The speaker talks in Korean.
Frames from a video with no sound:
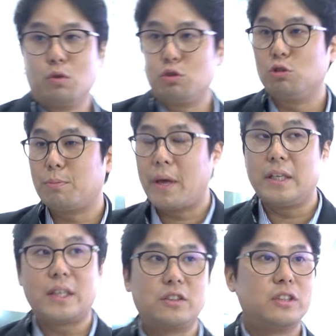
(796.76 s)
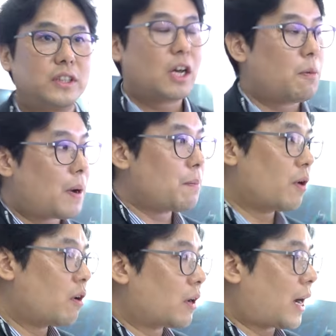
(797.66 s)
그룹의 2차 전지
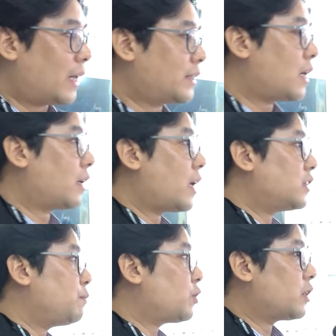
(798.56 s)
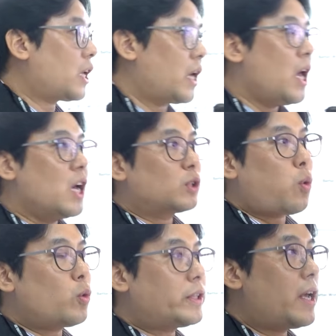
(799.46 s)
사업하면 가장 핵심적인 게
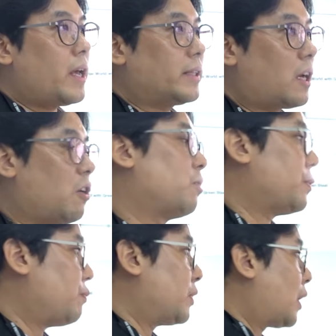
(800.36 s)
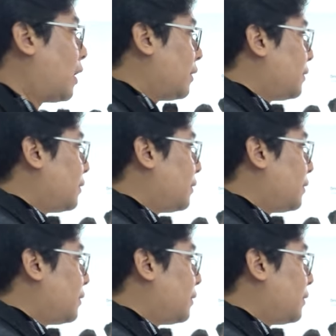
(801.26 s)
소재 산업입니다.